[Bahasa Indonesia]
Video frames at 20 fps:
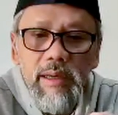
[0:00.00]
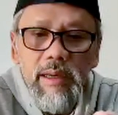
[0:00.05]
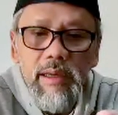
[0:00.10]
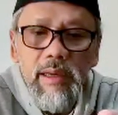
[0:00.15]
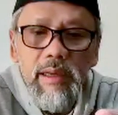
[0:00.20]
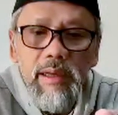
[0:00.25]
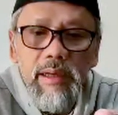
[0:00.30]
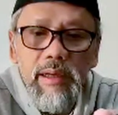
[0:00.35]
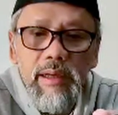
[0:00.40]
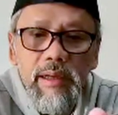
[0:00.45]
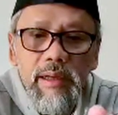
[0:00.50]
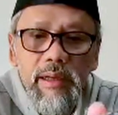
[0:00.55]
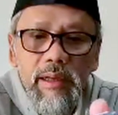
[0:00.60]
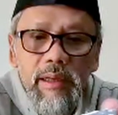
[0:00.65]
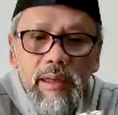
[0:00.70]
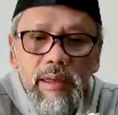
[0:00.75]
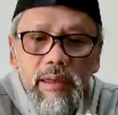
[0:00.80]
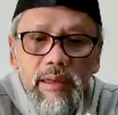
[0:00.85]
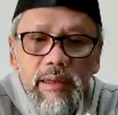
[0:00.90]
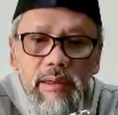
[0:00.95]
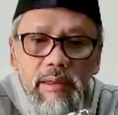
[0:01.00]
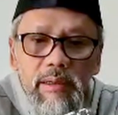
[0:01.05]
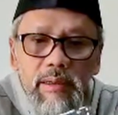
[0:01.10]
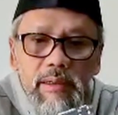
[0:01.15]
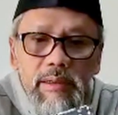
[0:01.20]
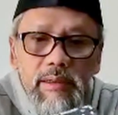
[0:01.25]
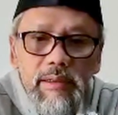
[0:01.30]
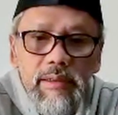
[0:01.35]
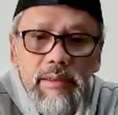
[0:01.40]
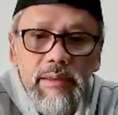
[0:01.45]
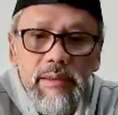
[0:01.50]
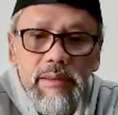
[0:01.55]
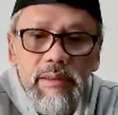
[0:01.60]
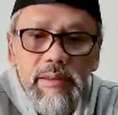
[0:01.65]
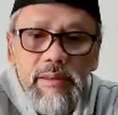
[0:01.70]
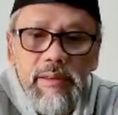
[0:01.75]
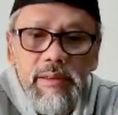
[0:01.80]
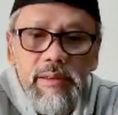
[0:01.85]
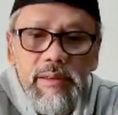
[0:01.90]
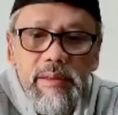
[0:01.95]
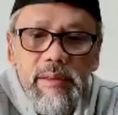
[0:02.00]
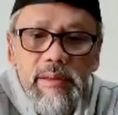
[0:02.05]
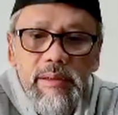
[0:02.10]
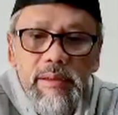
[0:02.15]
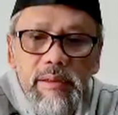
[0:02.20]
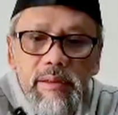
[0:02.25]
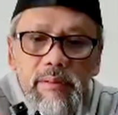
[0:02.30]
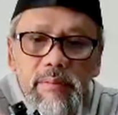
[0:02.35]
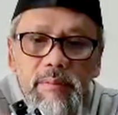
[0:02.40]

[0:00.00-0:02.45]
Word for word: ini uh,